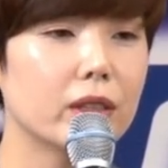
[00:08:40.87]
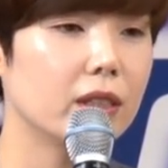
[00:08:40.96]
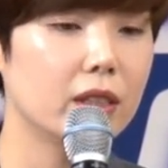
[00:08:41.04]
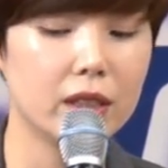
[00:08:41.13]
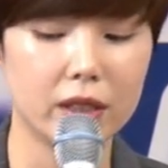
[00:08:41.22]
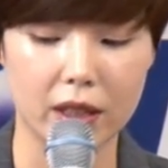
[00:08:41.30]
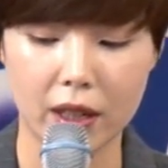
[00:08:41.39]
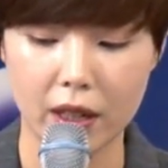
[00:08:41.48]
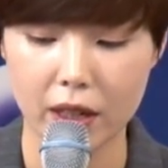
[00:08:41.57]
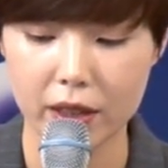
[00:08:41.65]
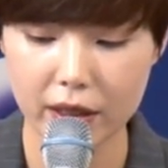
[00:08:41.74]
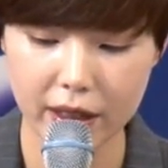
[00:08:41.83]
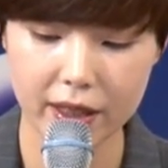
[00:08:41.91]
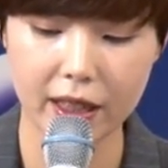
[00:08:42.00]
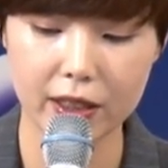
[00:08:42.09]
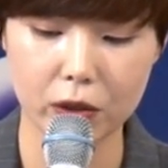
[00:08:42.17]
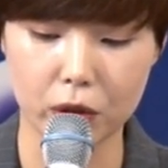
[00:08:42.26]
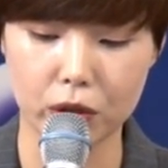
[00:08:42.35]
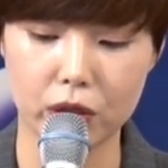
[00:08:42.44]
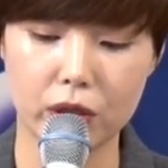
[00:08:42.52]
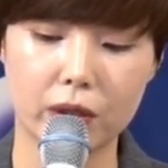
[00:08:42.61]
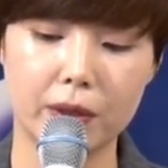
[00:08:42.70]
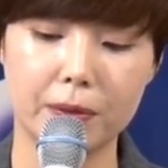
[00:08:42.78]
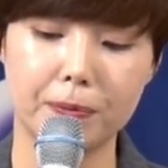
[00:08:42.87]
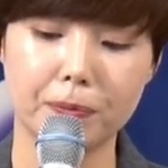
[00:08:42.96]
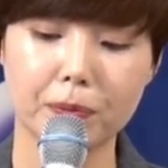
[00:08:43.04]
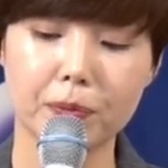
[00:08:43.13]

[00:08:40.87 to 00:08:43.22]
있는 때이라는 것이죠.